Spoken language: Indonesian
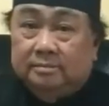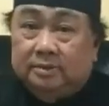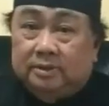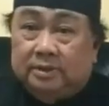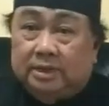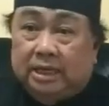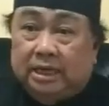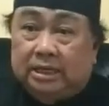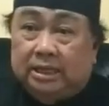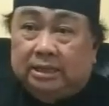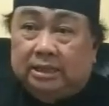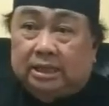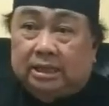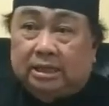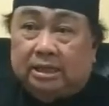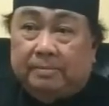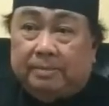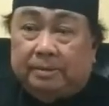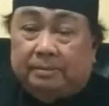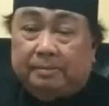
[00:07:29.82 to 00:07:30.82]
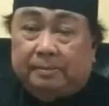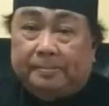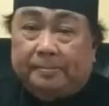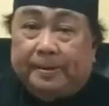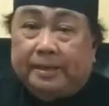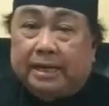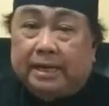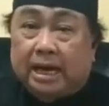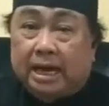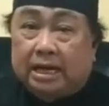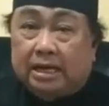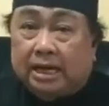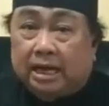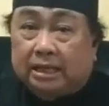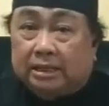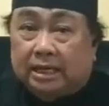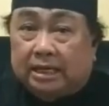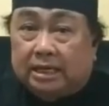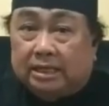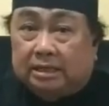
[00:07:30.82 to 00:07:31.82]
Jadi terdapat perbedaan
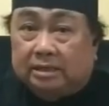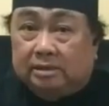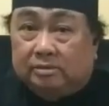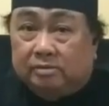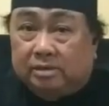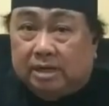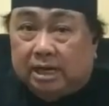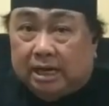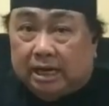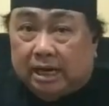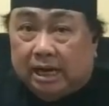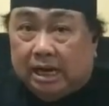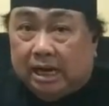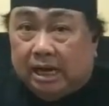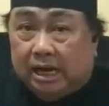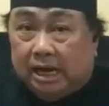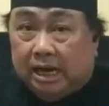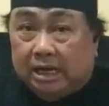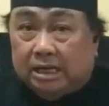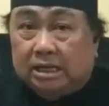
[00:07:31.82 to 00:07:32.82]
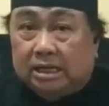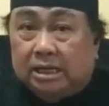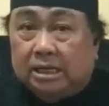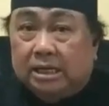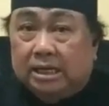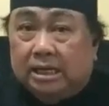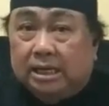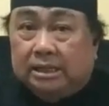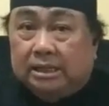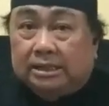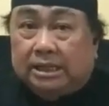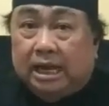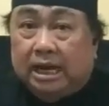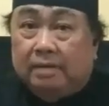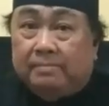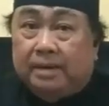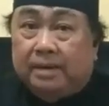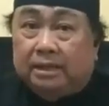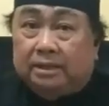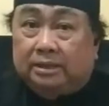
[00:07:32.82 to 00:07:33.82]
kata yang digunakan
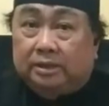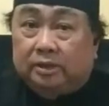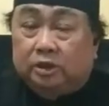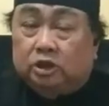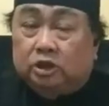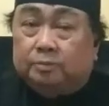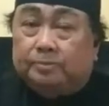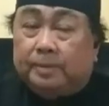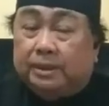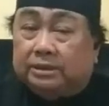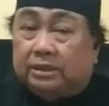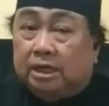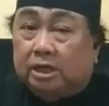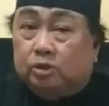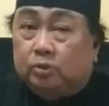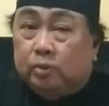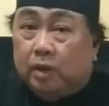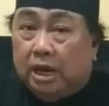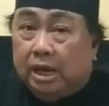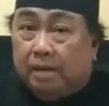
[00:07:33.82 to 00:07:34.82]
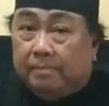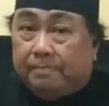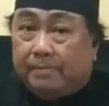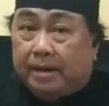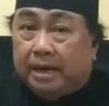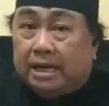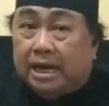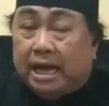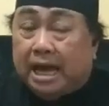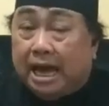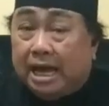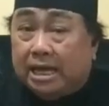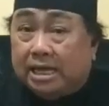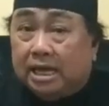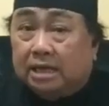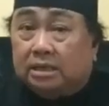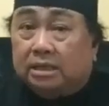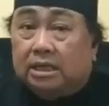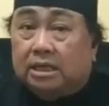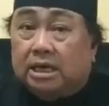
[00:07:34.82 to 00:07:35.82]
dalam Matius pasal 28
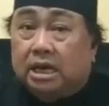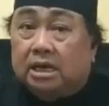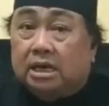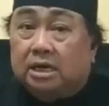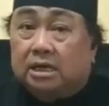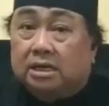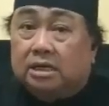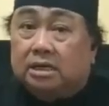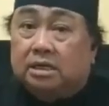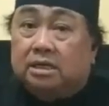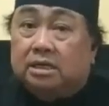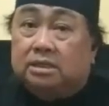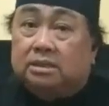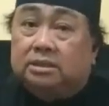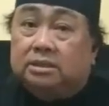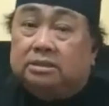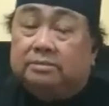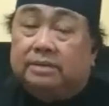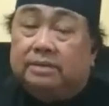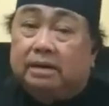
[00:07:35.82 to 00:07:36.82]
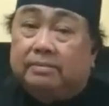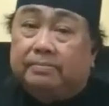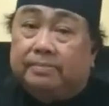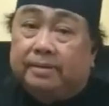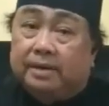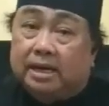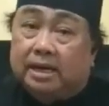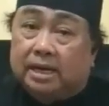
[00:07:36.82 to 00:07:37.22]
ayat yang ke-19